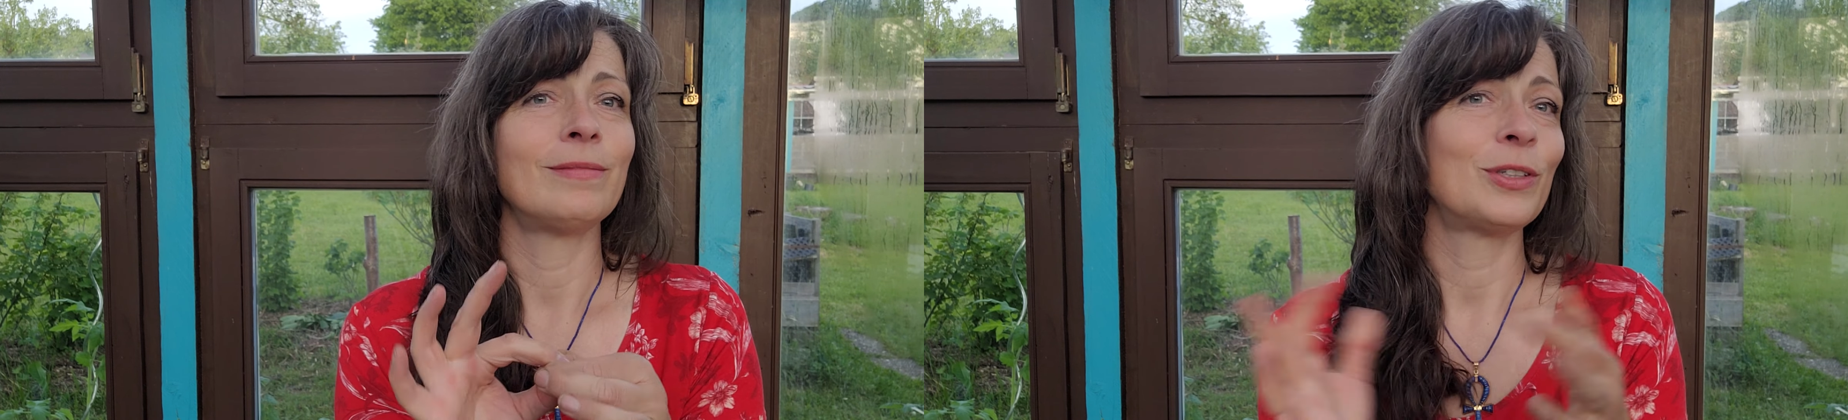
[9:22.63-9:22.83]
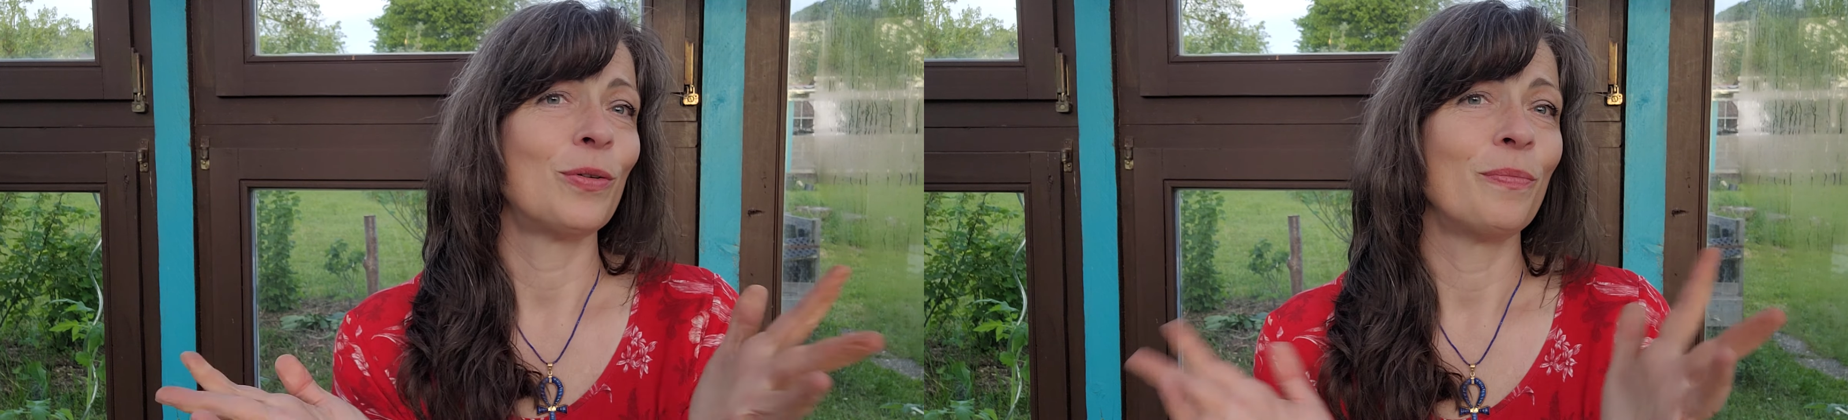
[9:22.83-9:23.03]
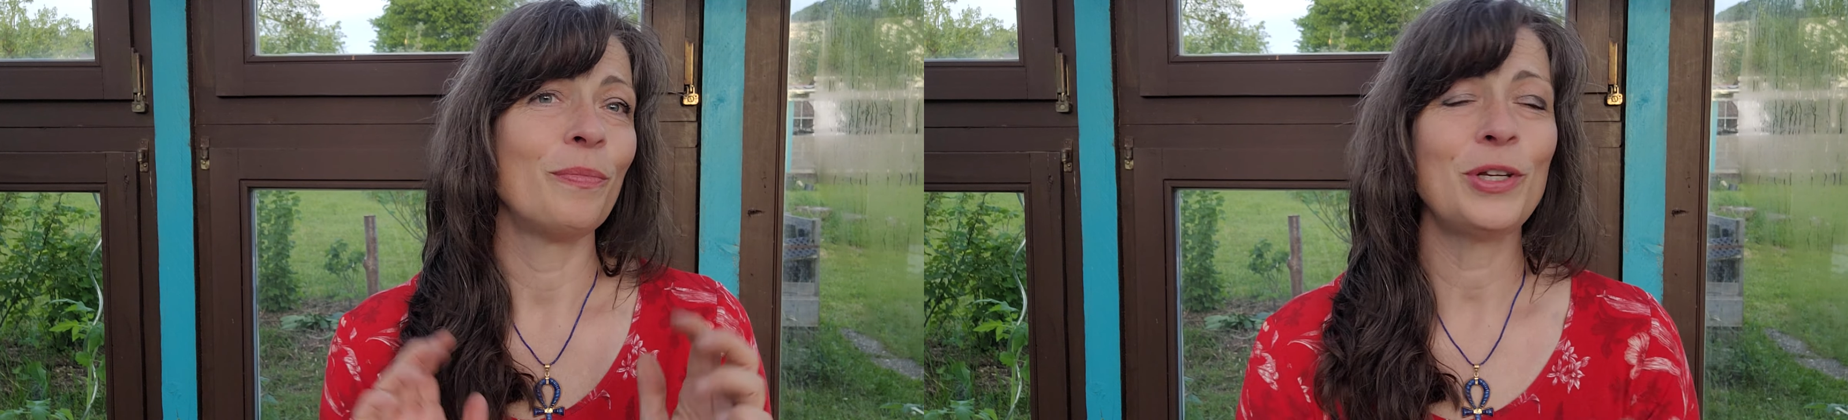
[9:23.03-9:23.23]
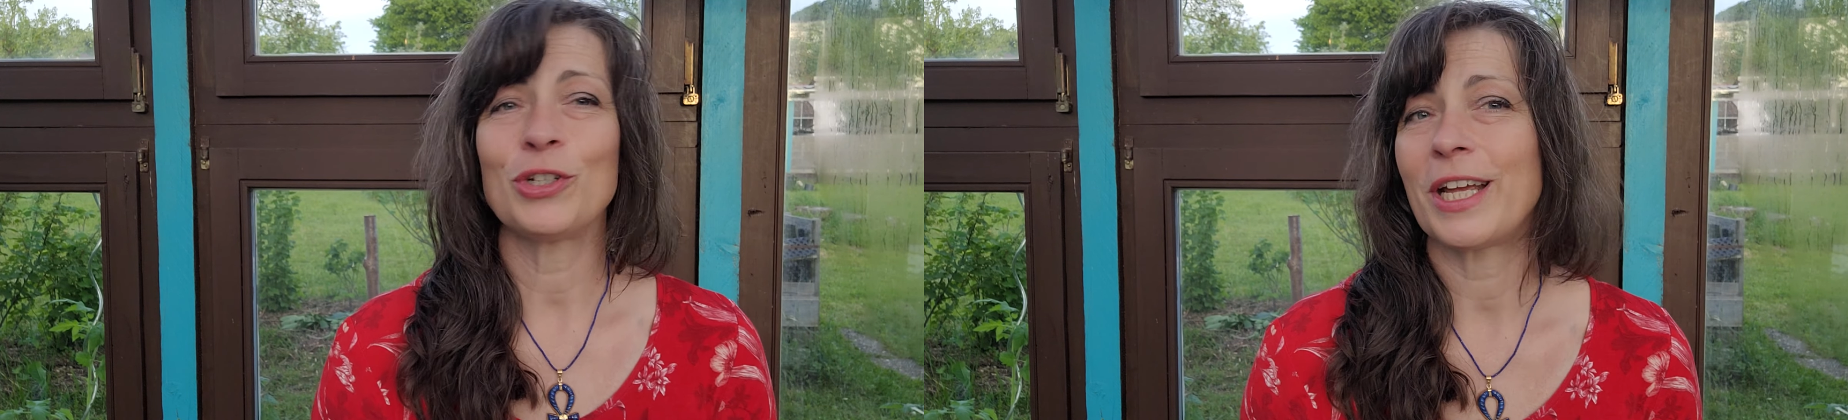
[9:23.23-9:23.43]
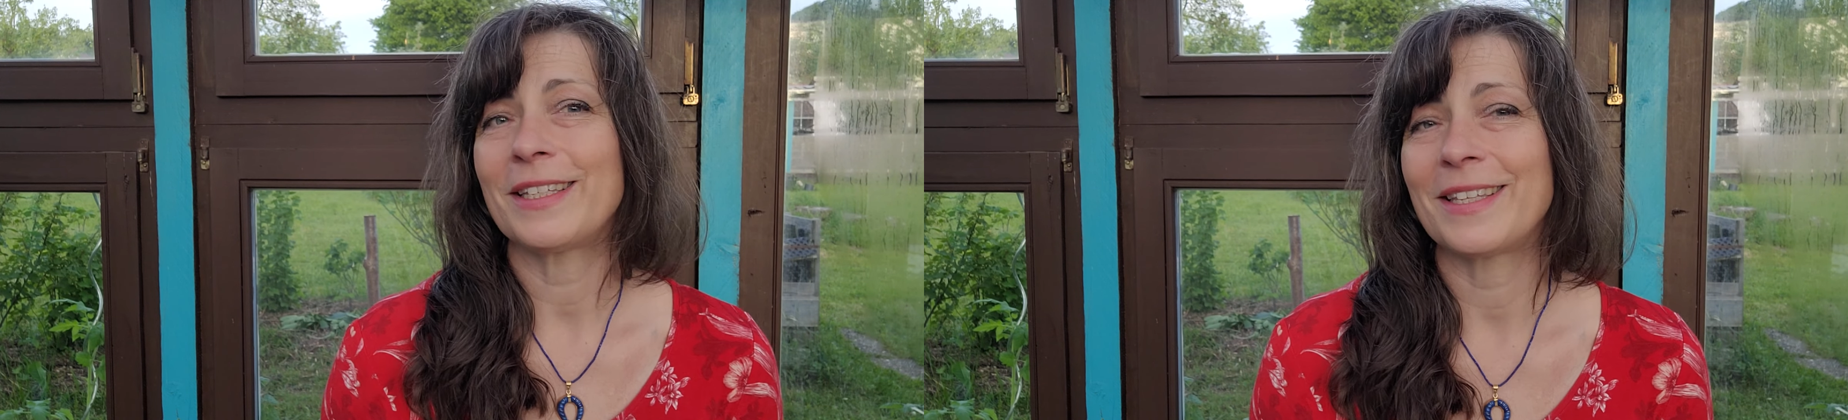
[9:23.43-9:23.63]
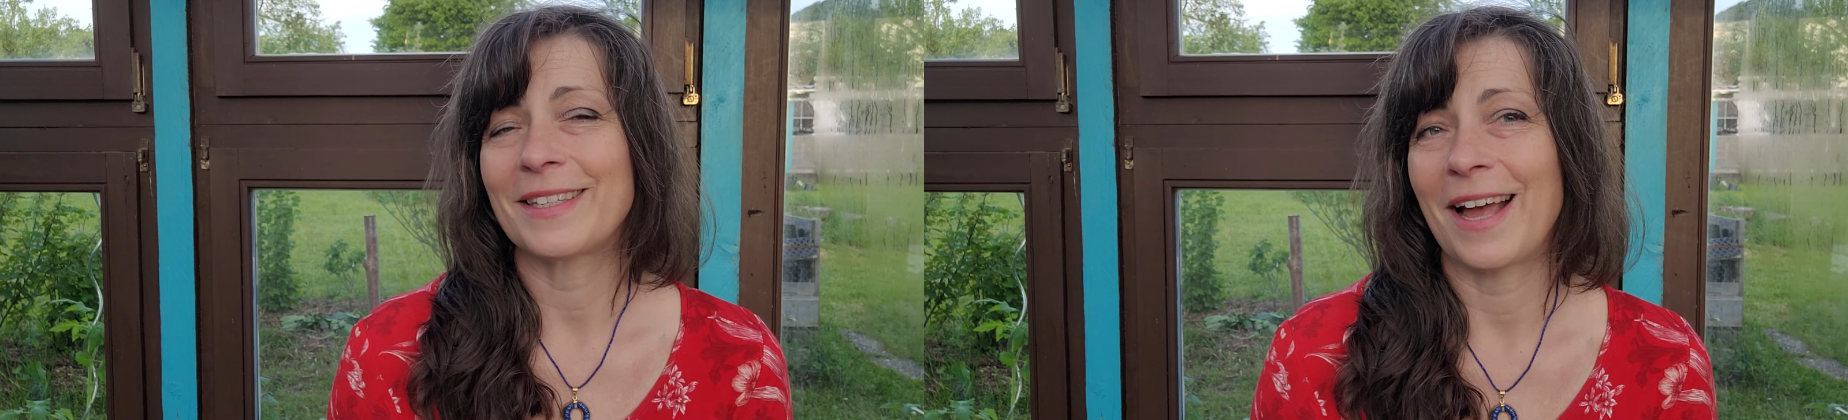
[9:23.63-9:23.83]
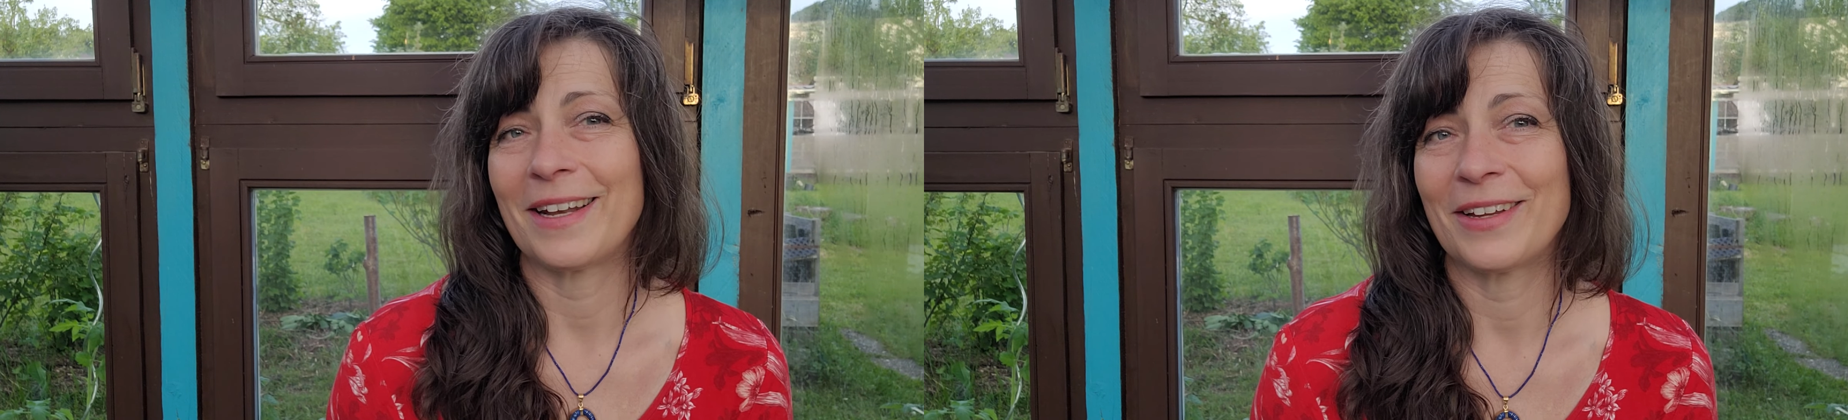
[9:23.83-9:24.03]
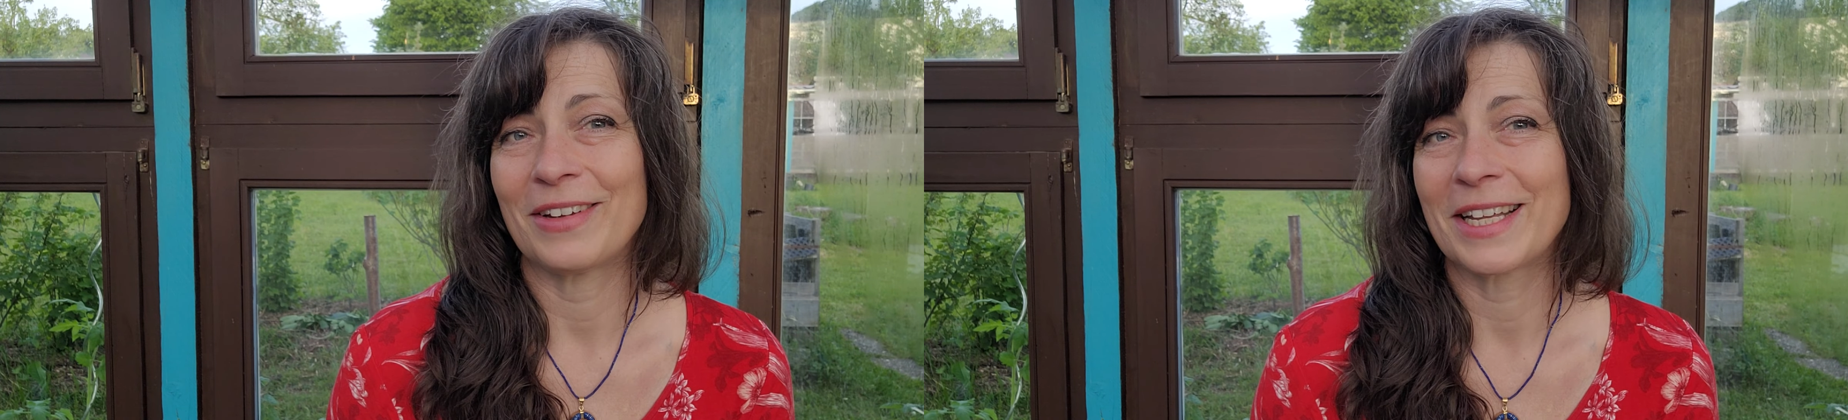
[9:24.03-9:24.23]
So, mich stresst es gar
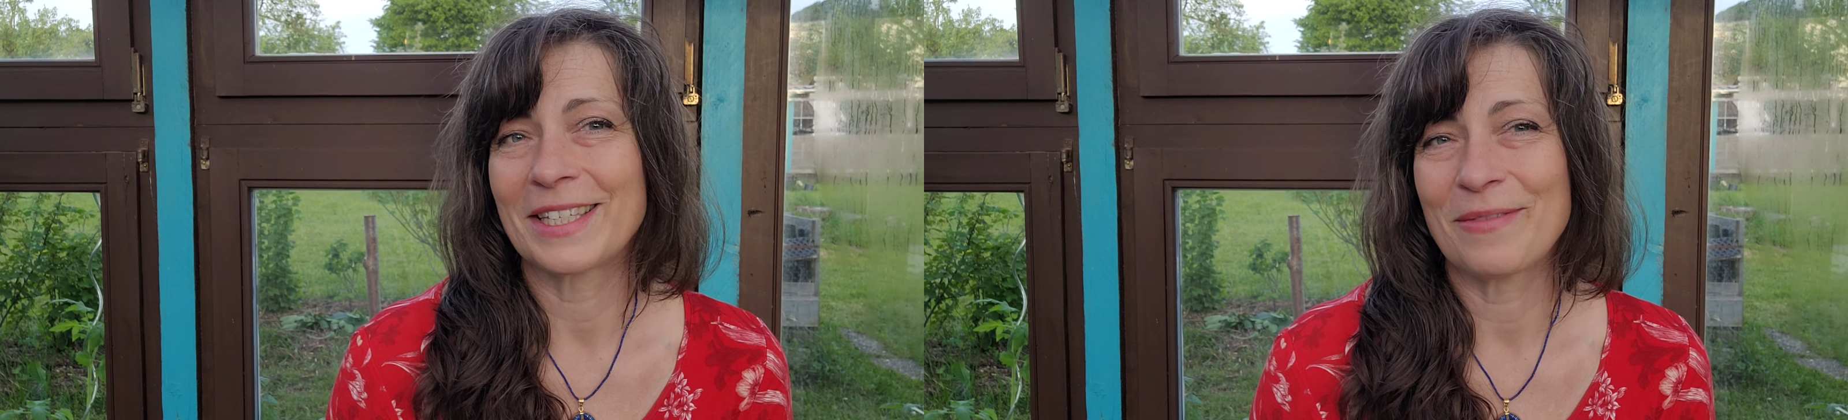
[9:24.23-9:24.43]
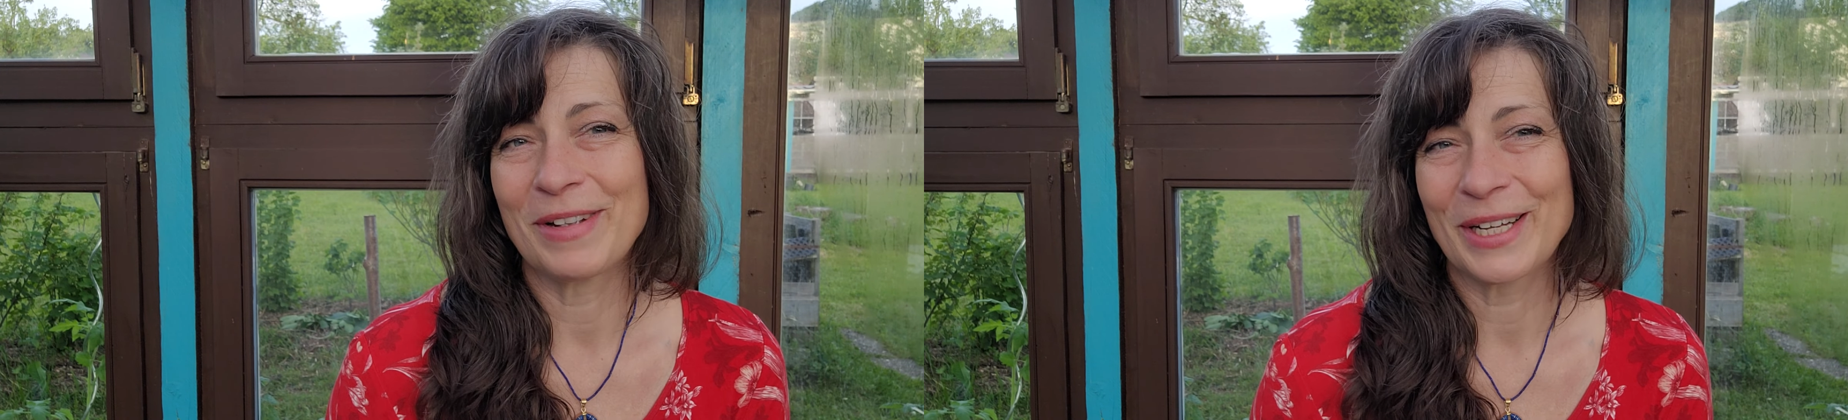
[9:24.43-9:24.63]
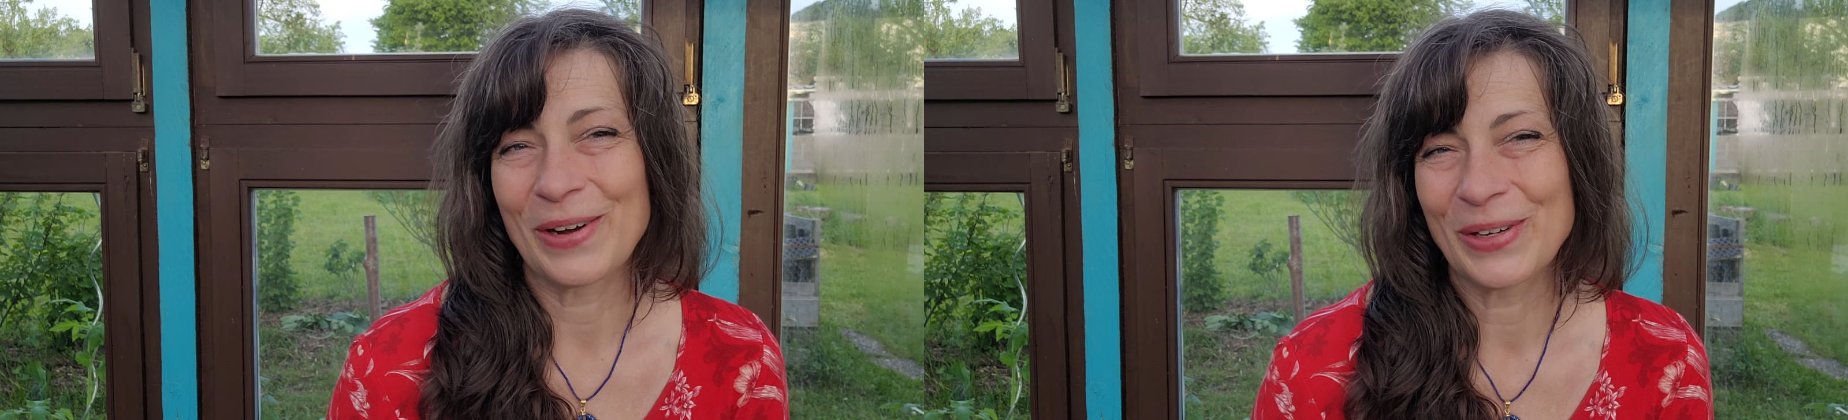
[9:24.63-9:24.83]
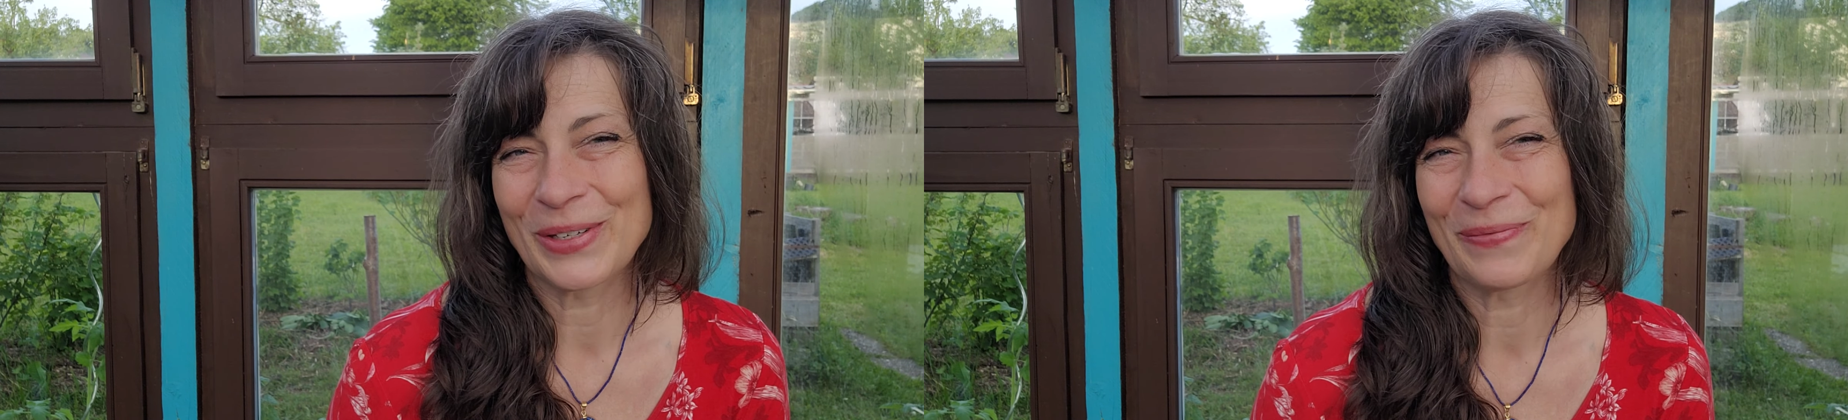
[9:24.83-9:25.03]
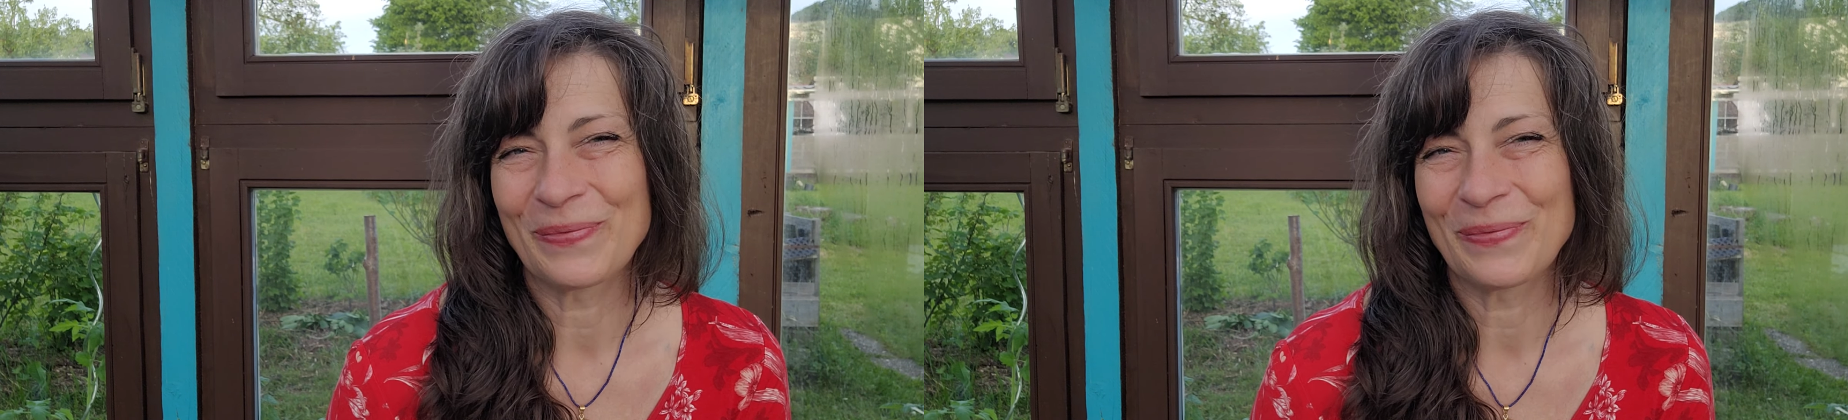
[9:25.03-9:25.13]
nicht, wenn jetzt jemand raucht.